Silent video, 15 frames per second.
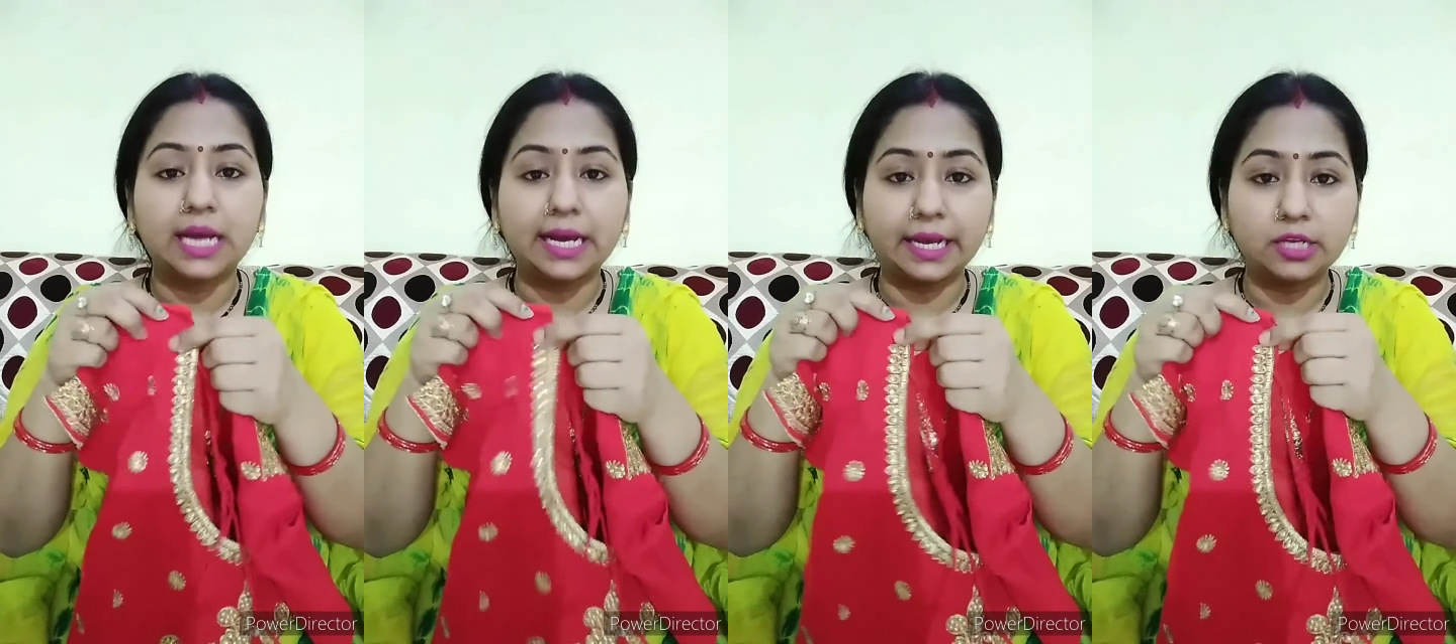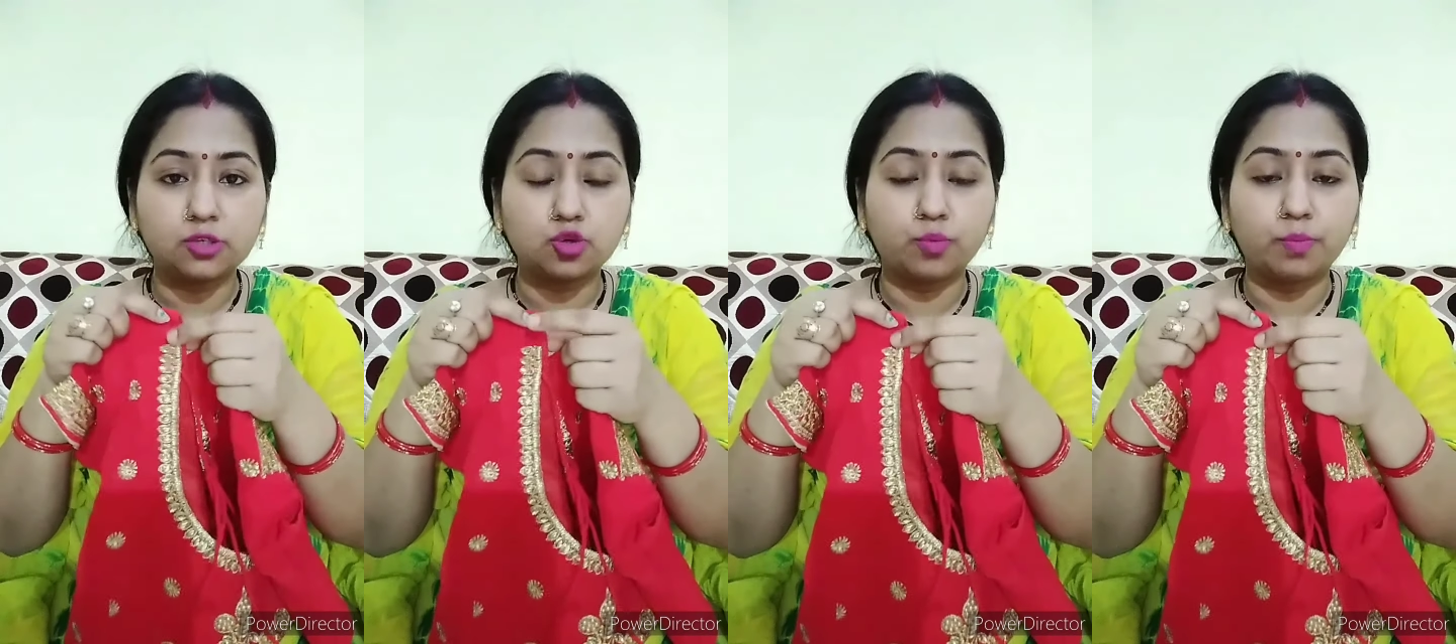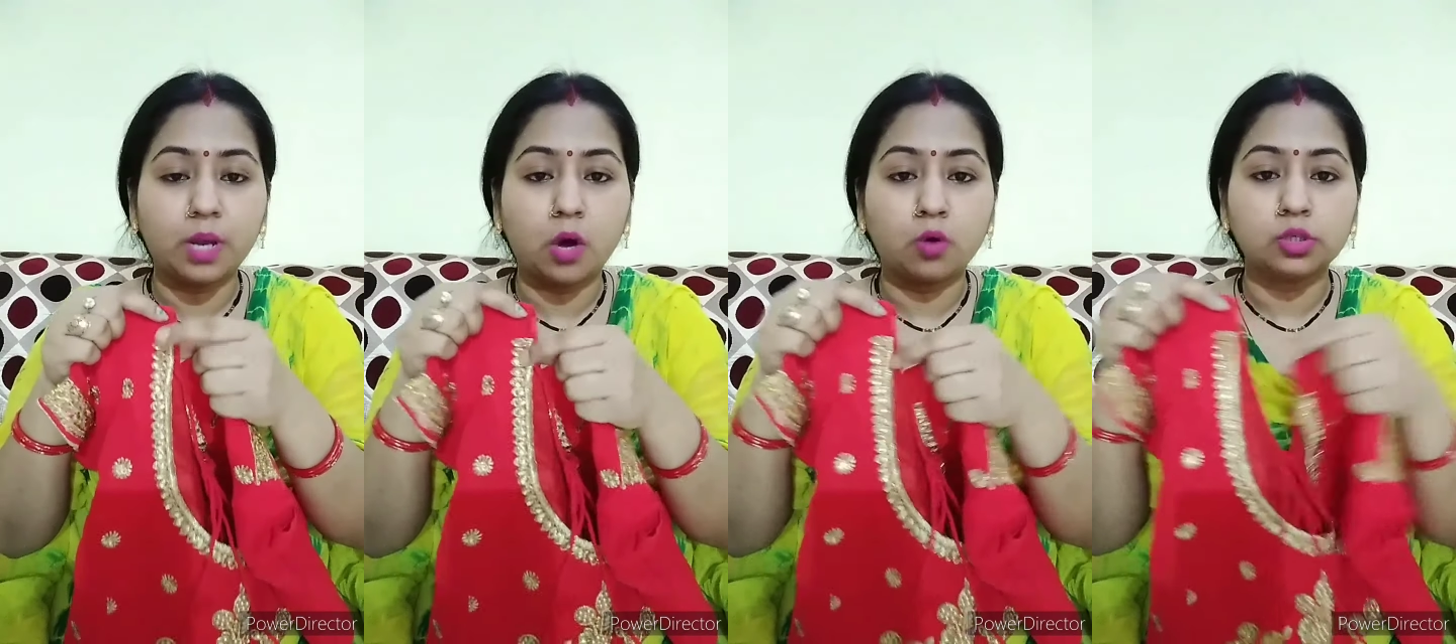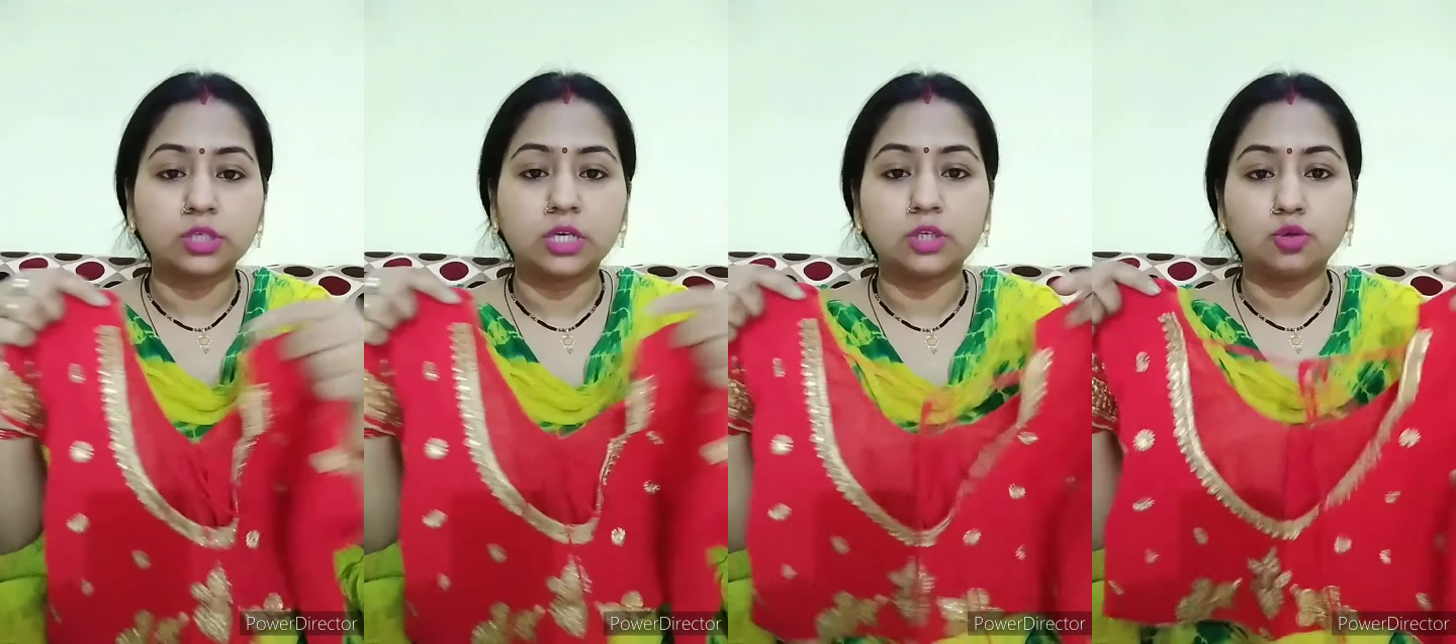ताकि जो
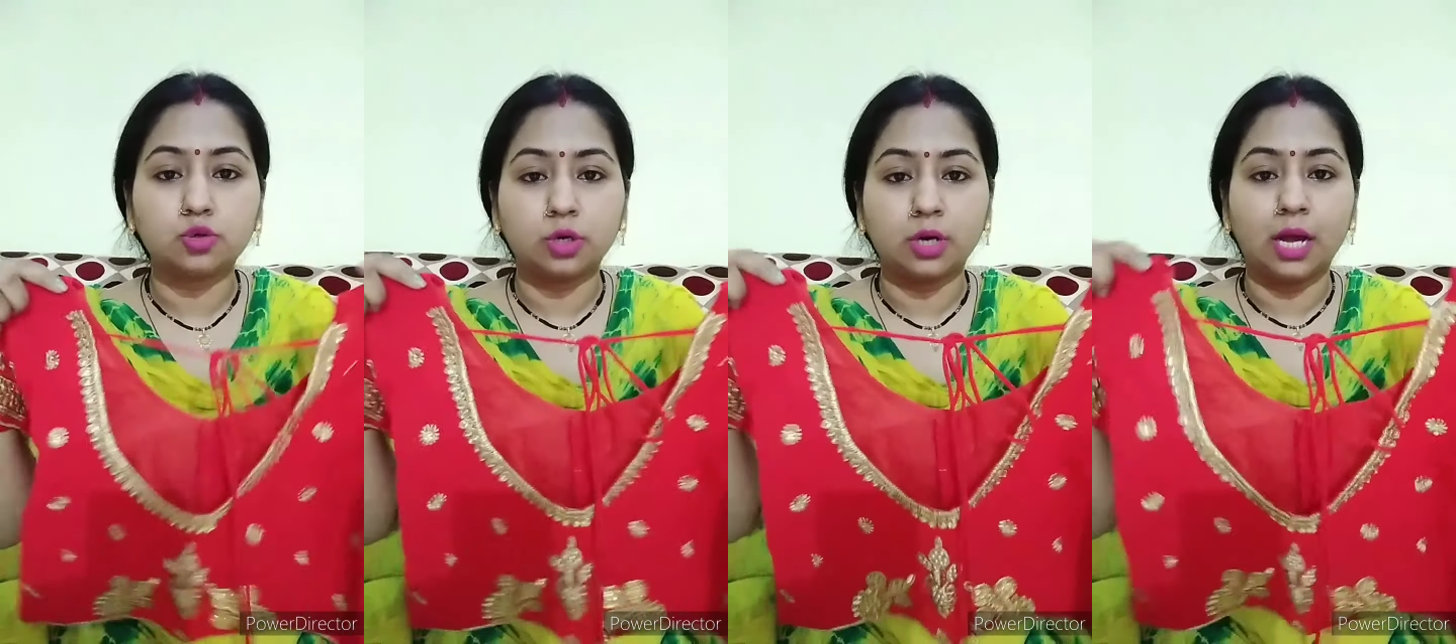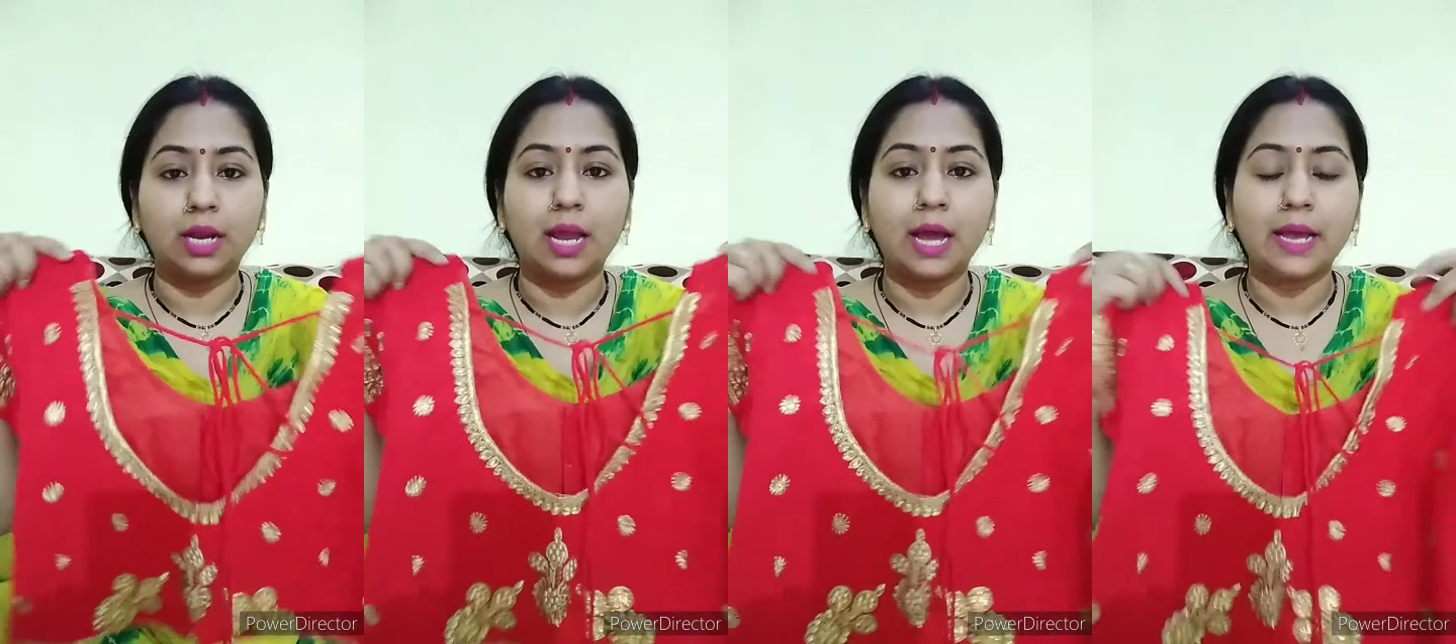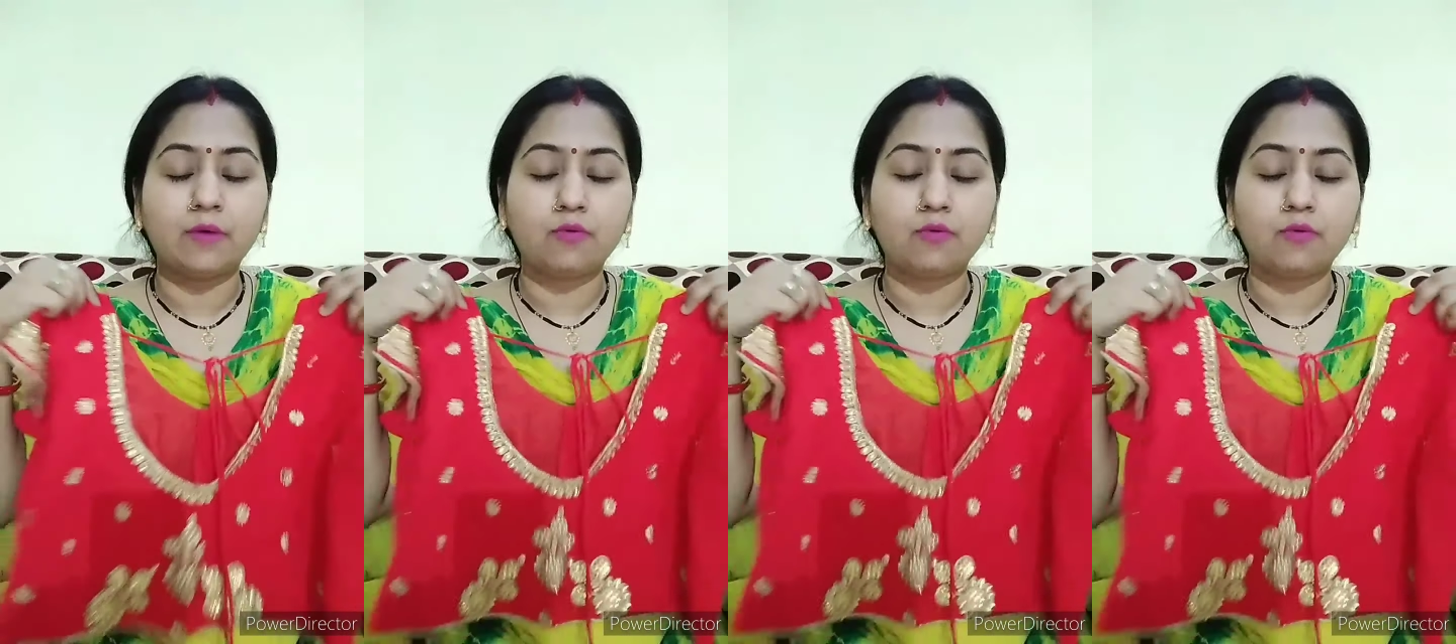ब्लाउज की जो गला